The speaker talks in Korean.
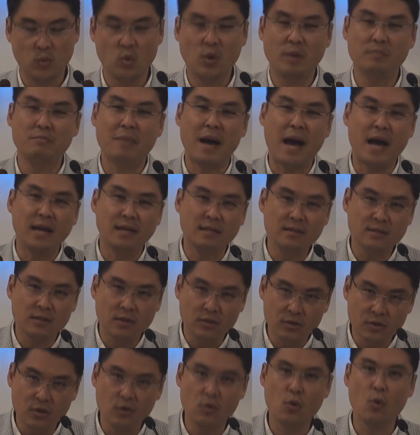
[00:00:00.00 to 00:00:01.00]
또한 많은
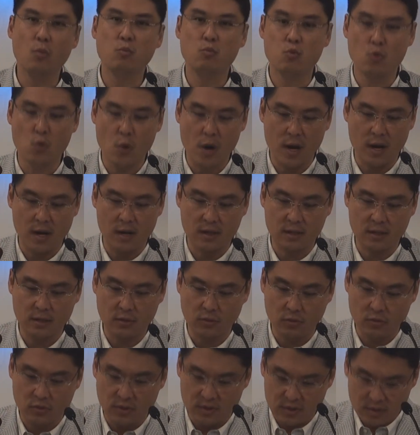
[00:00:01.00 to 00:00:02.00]
성경 공부와
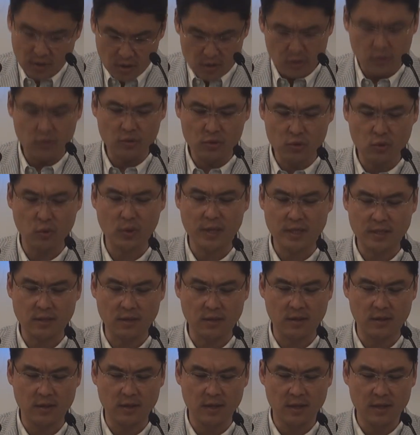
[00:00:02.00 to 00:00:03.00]
그리고 또한 설교를
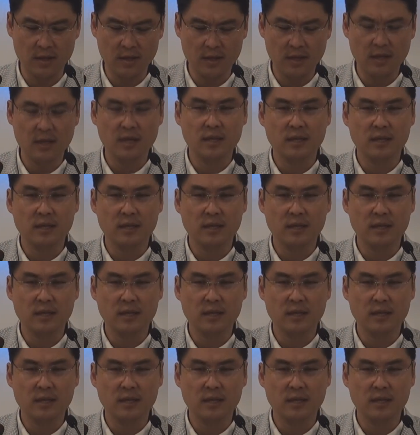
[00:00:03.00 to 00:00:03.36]
통해서